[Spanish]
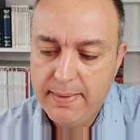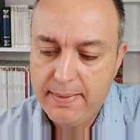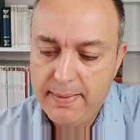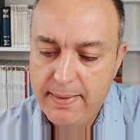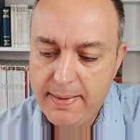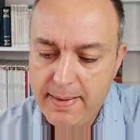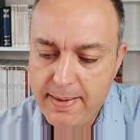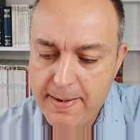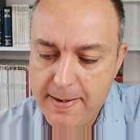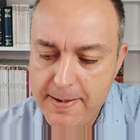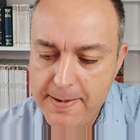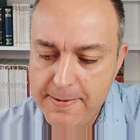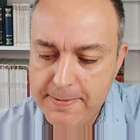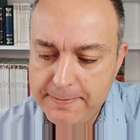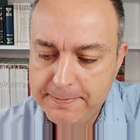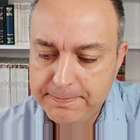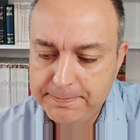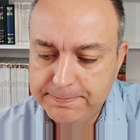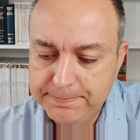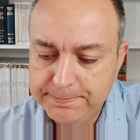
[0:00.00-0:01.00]

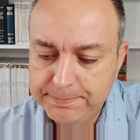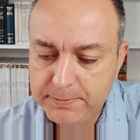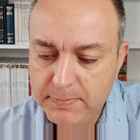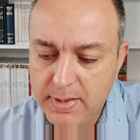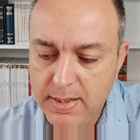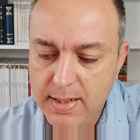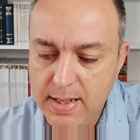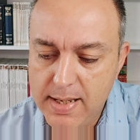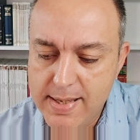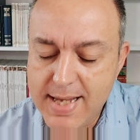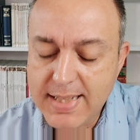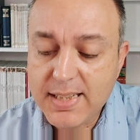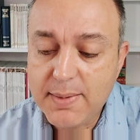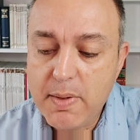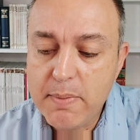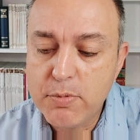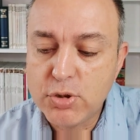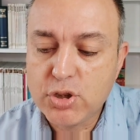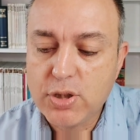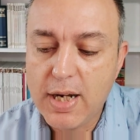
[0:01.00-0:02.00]
Em, ya
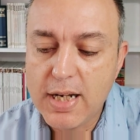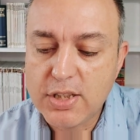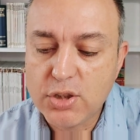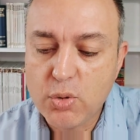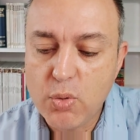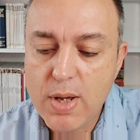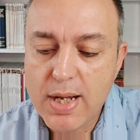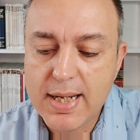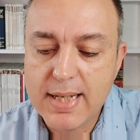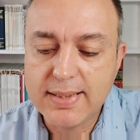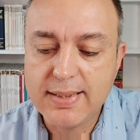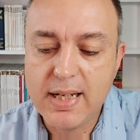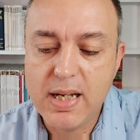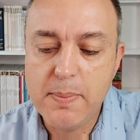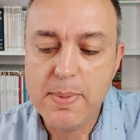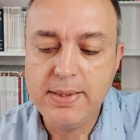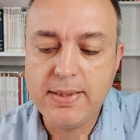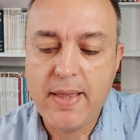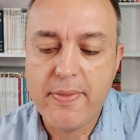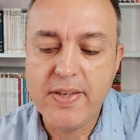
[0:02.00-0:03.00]
sabemos que las culacas se
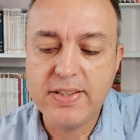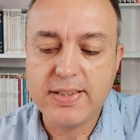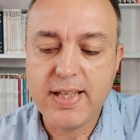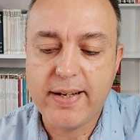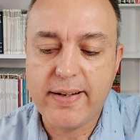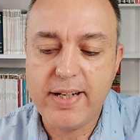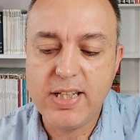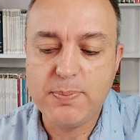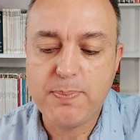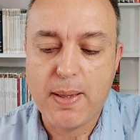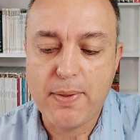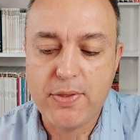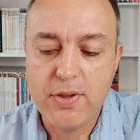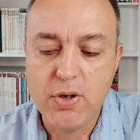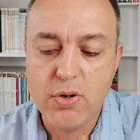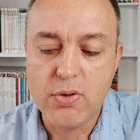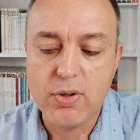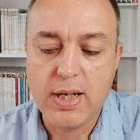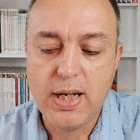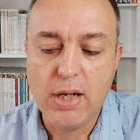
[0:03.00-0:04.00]
alimentan de esta
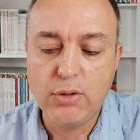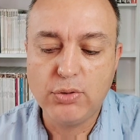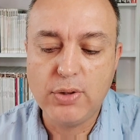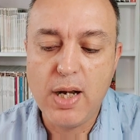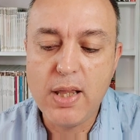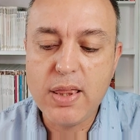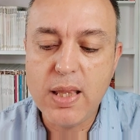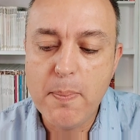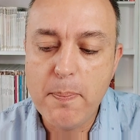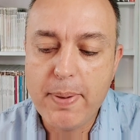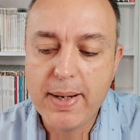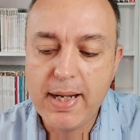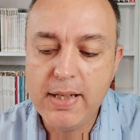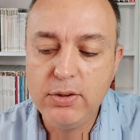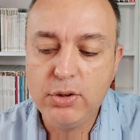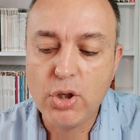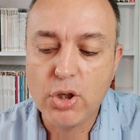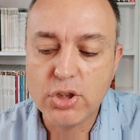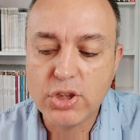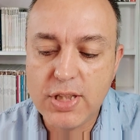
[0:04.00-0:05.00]
crispación, que la utilizan para
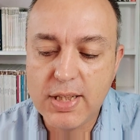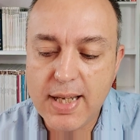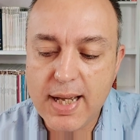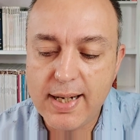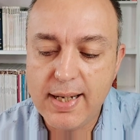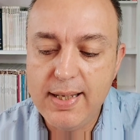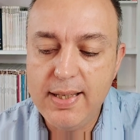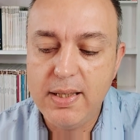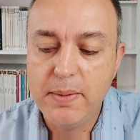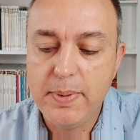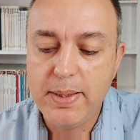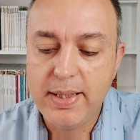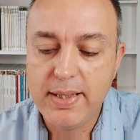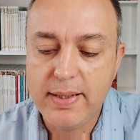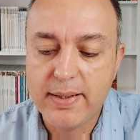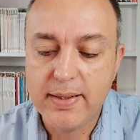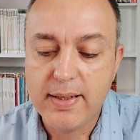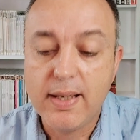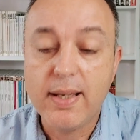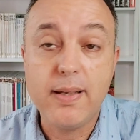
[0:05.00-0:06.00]
intoxicar y
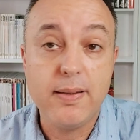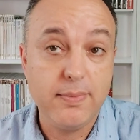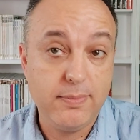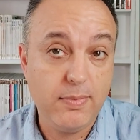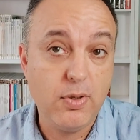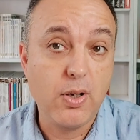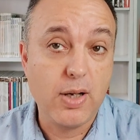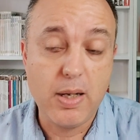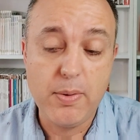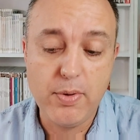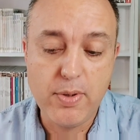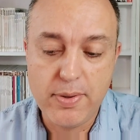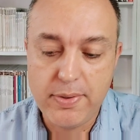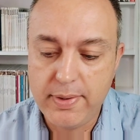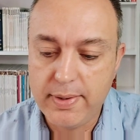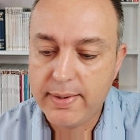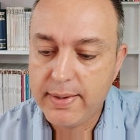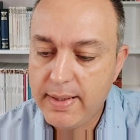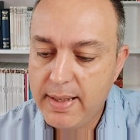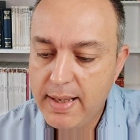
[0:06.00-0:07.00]
dividir. Lo acabo de
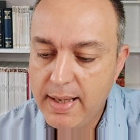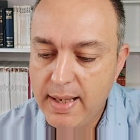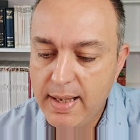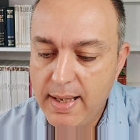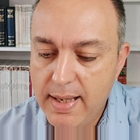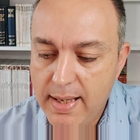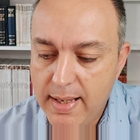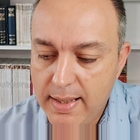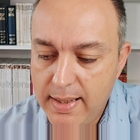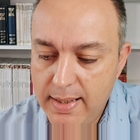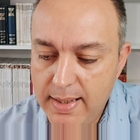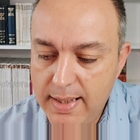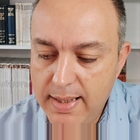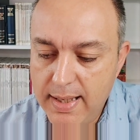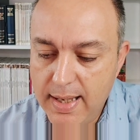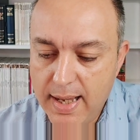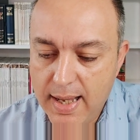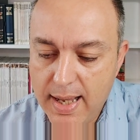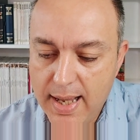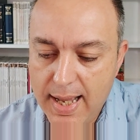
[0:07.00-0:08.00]
decir.
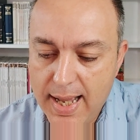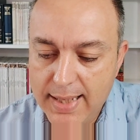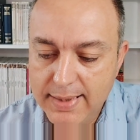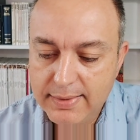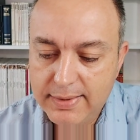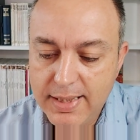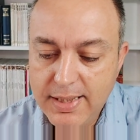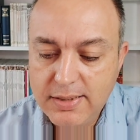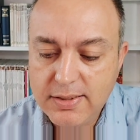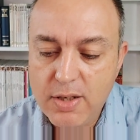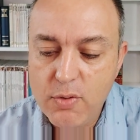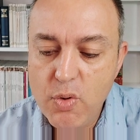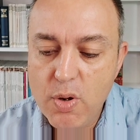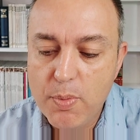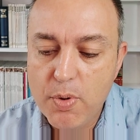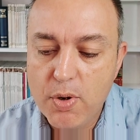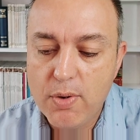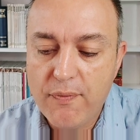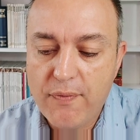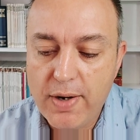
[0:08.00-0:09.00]
Y ante este
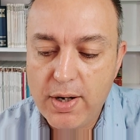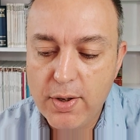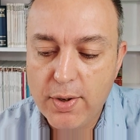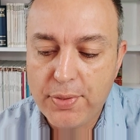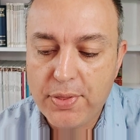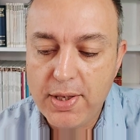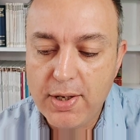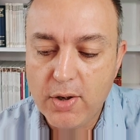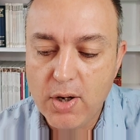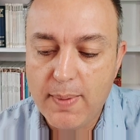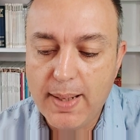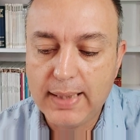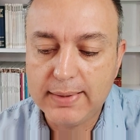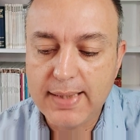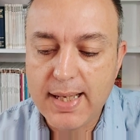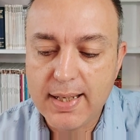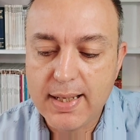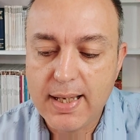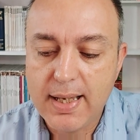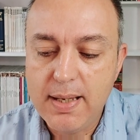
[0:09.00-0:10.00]
nuevo feroz y global
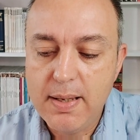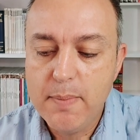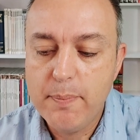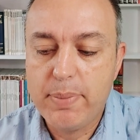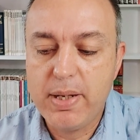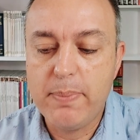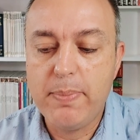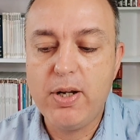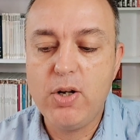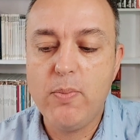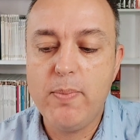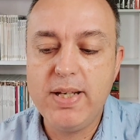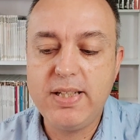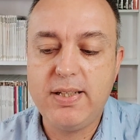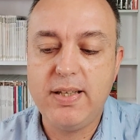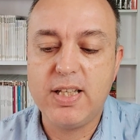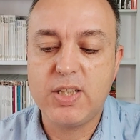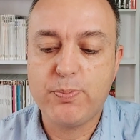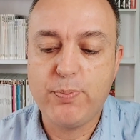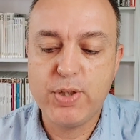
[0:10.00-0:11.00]
ataque, primero
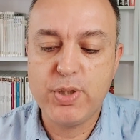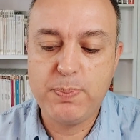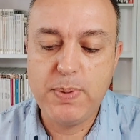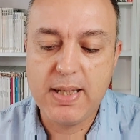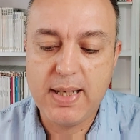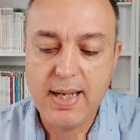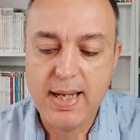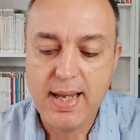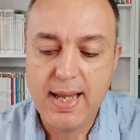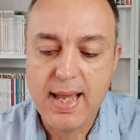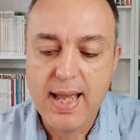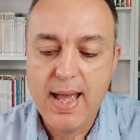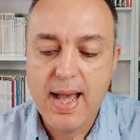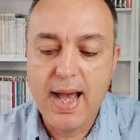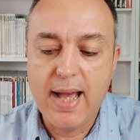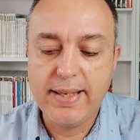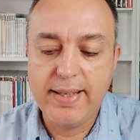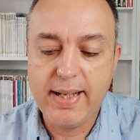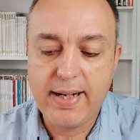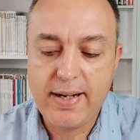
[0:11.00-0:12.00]
Messi, después Piqué,
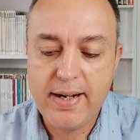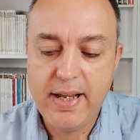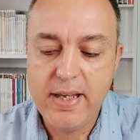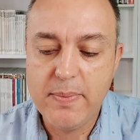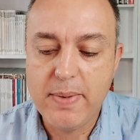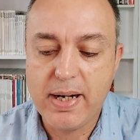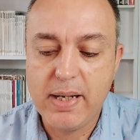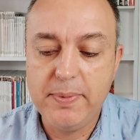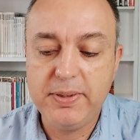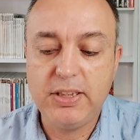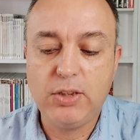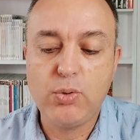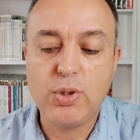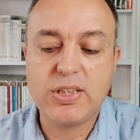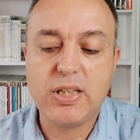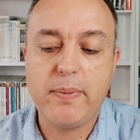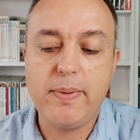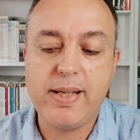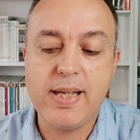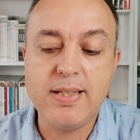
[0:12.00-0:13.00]
ayer Neymar y vete tú a
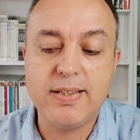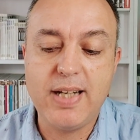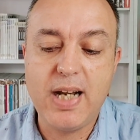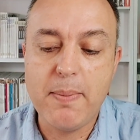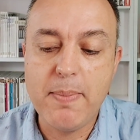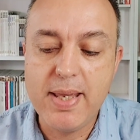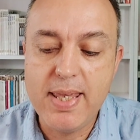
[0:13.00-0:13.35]
saber quién será